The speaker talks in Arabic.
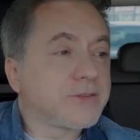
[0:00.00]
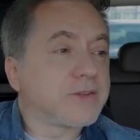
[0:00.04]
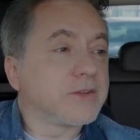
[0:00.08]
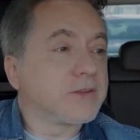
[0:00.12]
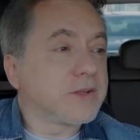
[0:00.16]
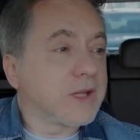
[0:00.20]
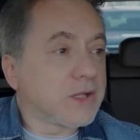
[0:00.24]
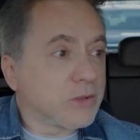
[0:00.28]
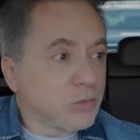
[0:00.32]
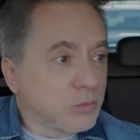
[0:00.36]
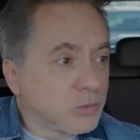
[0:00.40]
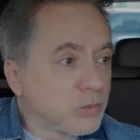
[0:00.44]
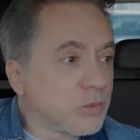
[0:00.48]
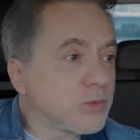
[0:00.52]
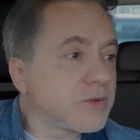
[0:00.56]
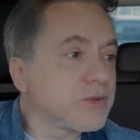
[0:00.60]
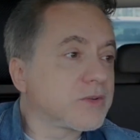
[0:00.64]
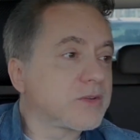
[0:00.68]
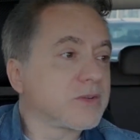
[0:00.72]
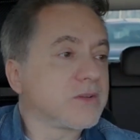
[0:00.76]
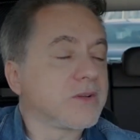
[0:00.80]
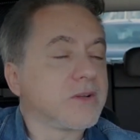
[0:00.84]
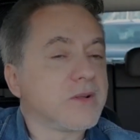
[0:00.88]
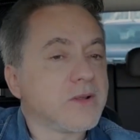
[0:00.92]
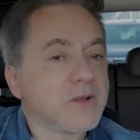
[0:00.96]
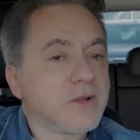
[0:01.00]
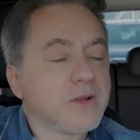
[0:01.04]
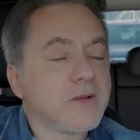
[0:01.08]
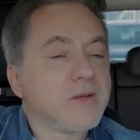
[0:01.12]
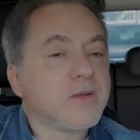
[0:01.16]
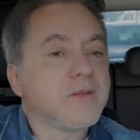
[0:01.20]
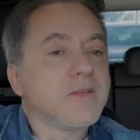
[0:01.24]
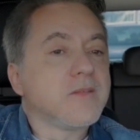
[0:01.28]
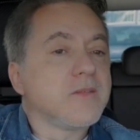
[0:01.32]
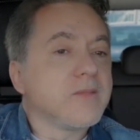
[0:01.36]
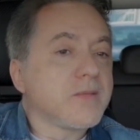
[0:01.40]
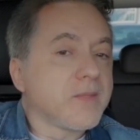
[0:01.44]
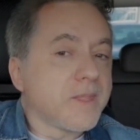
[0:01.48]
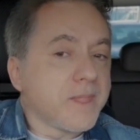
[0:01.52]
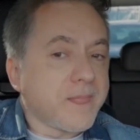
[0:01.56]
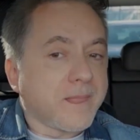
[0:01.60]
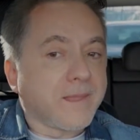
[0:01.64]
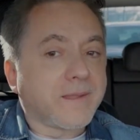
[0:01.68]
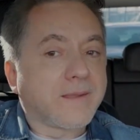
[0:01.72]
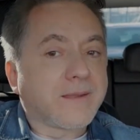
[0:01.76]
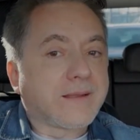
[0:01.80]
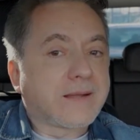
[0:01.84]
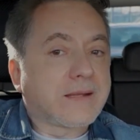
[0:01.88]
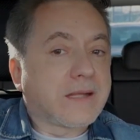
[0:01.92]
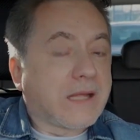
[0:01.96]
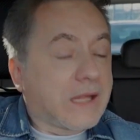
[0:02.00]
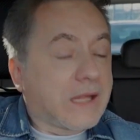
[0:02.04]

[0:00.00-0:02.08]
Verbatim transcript: سنتين ونص هو ما شاء الله منيح يعني